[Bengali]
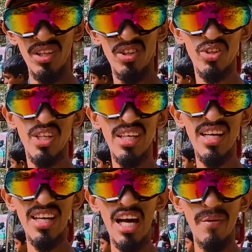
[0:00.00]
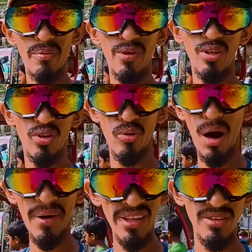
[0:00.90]
তো সেইখানে আবার ভিডিও করবো
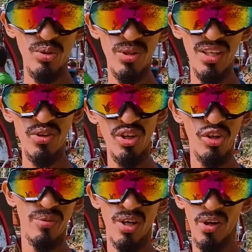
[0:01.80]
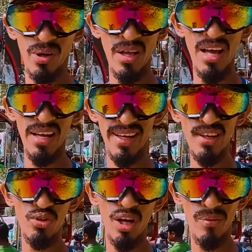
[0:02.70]
আমাদের ট্যুরটা কিন্তু এরকমই হয়
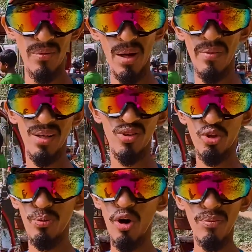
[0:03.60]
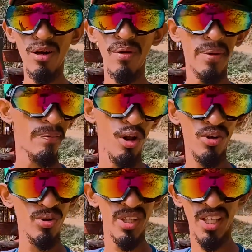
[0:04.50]
ক্যাজুয়ালভাবে আমরা কিন্তু তো ফর্মালভাবে
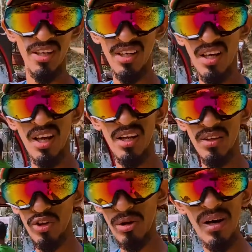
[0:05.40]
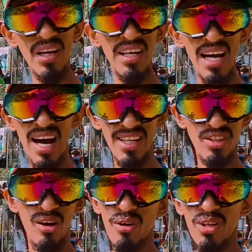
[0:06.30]
ব্লগ করি না নর্মালি
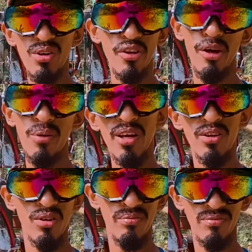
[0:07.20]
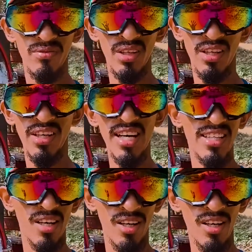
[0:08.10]
হাঁটাচলা করি কথা বলি এরকম
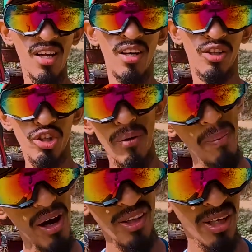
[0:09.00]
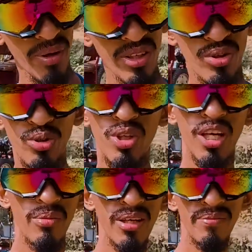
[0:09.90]
ন্যাচারাল তো সবাই ভালো থাকবেন সুস্থ
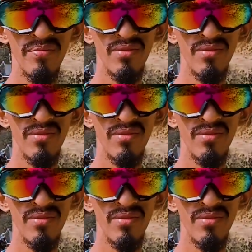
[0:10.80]
থাকবেন